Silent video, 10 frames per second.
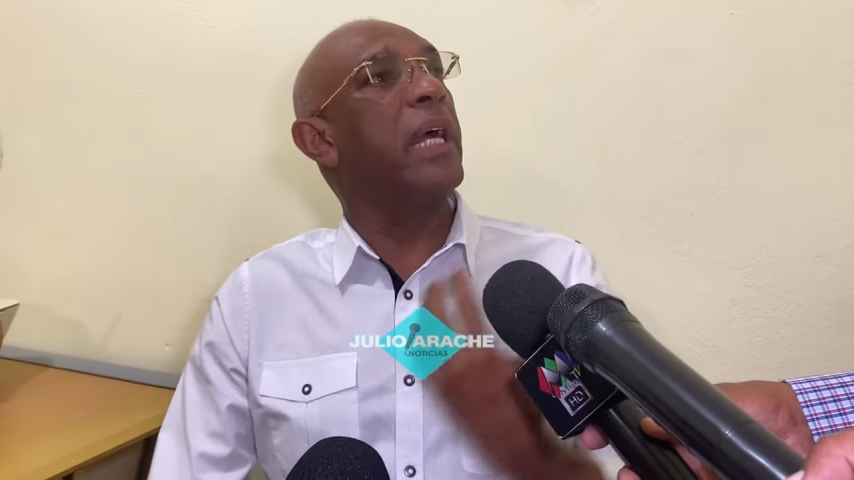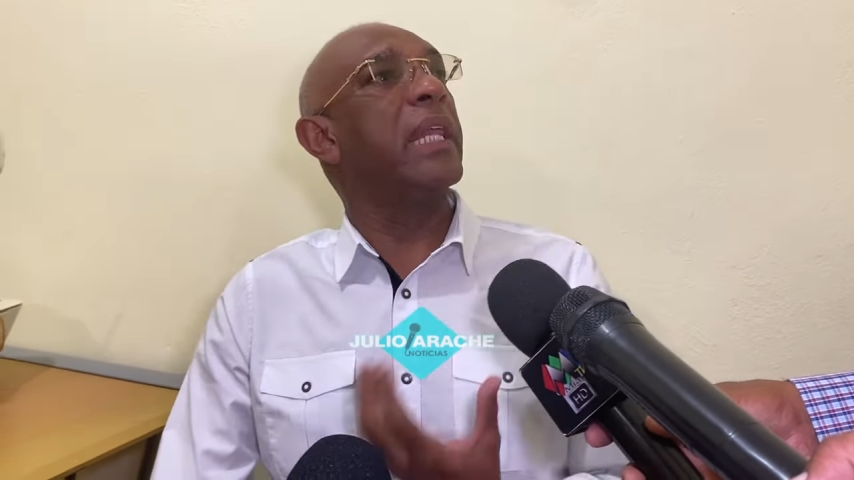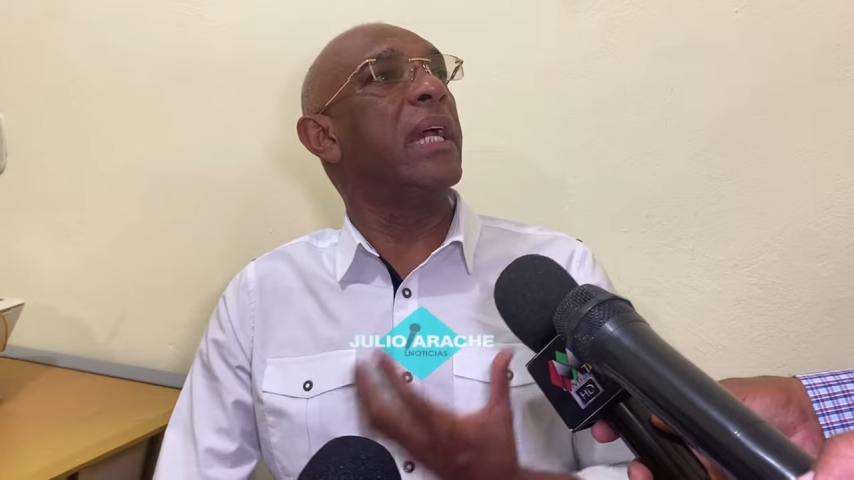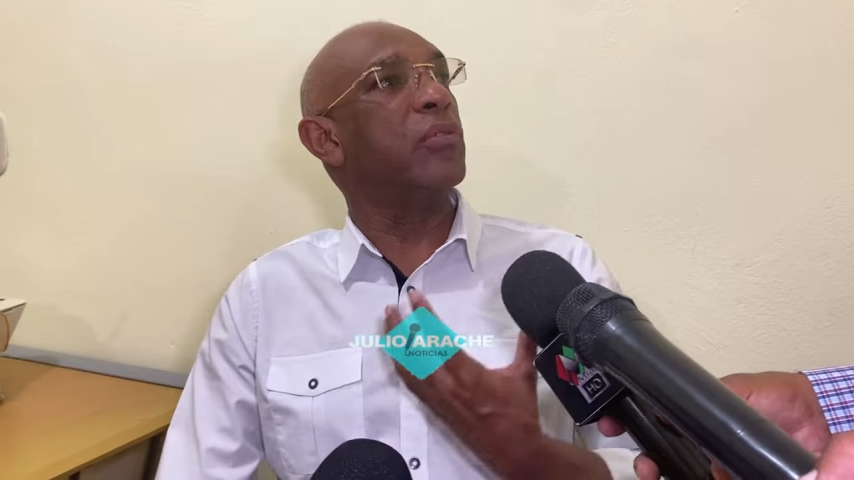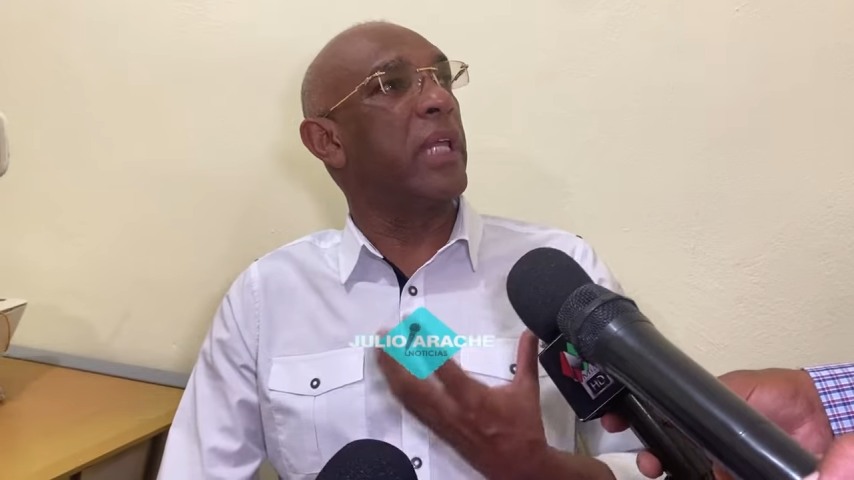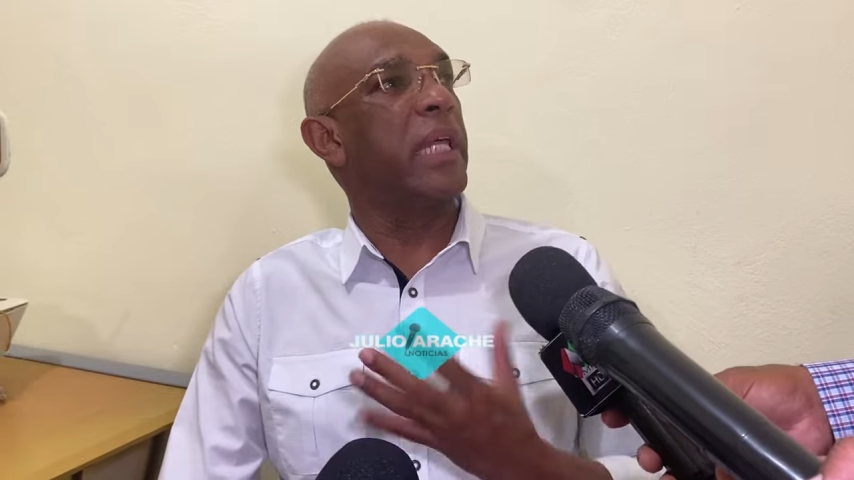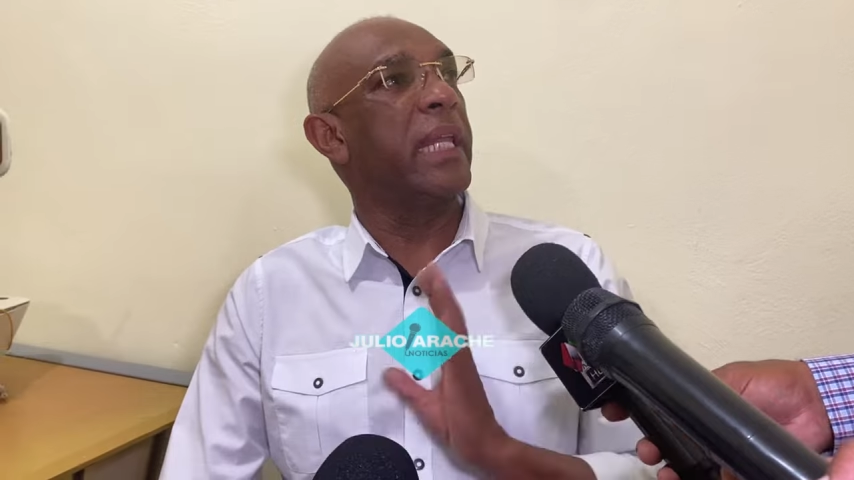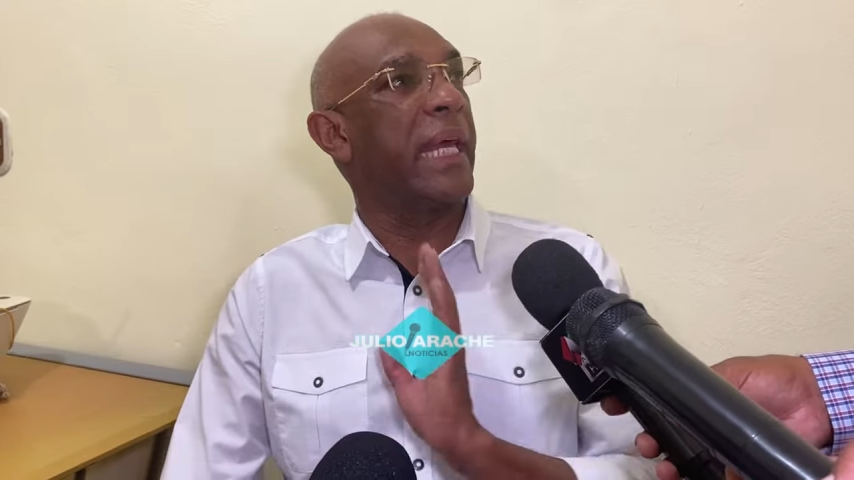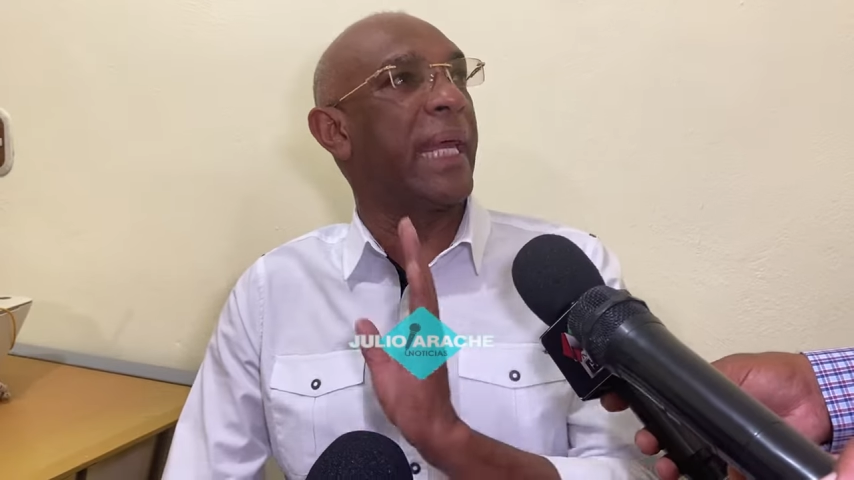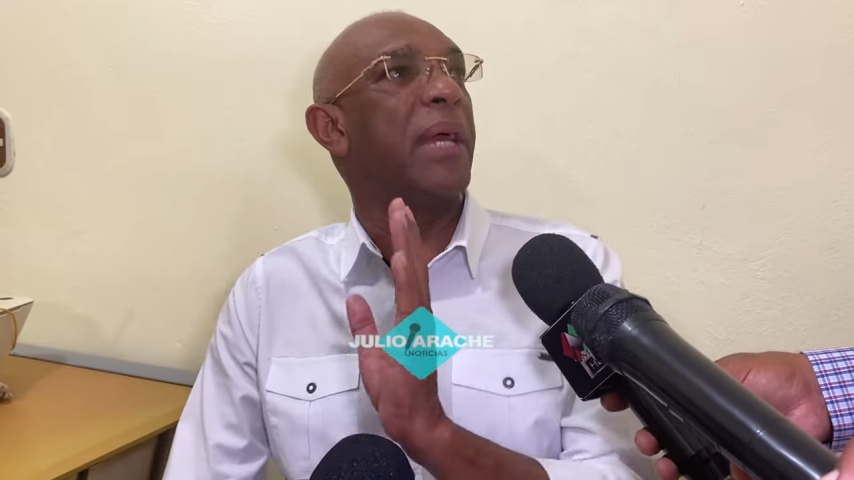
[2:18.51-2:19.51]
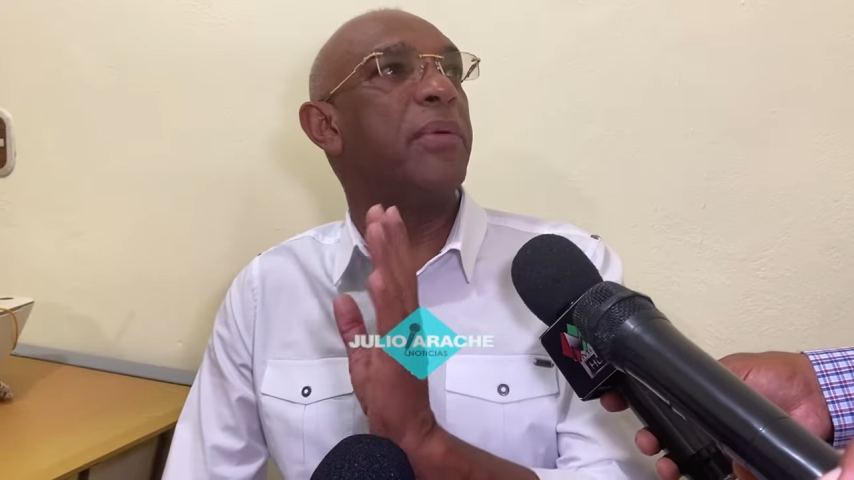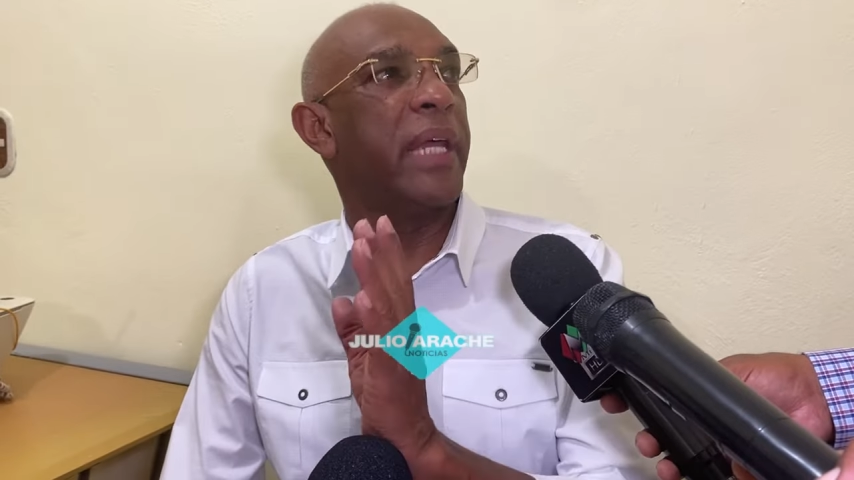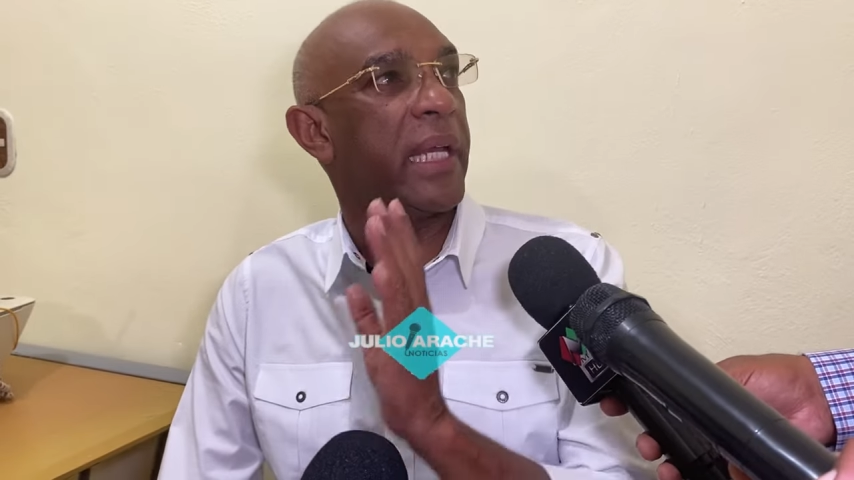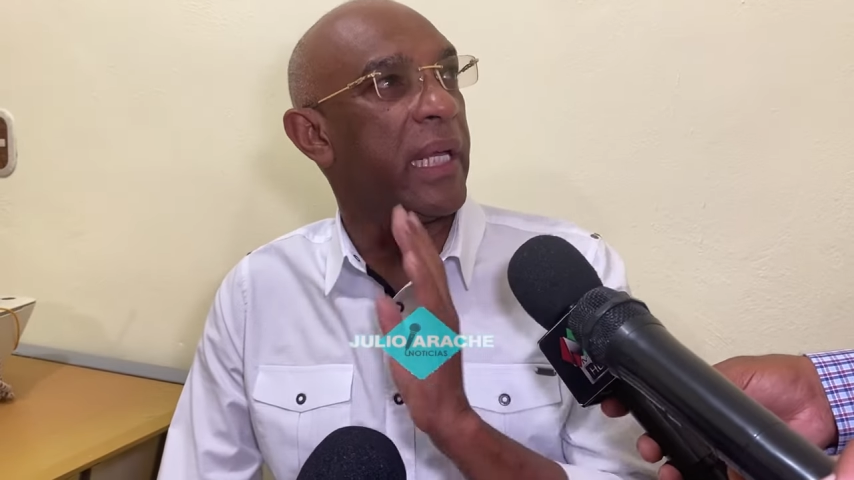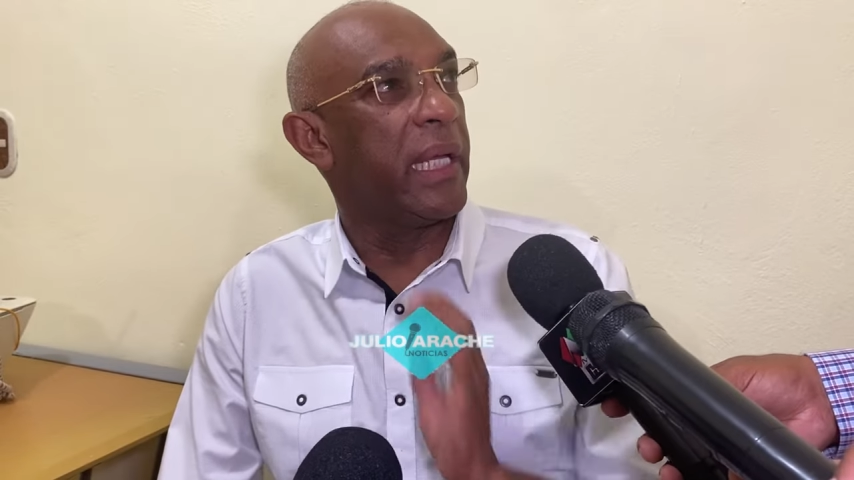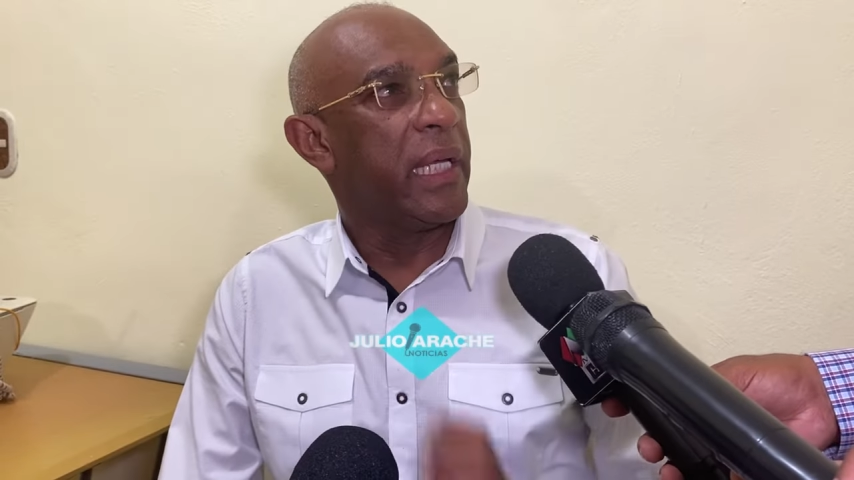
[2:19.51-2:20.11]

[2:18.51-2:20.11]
idea a ustedes de qué viene,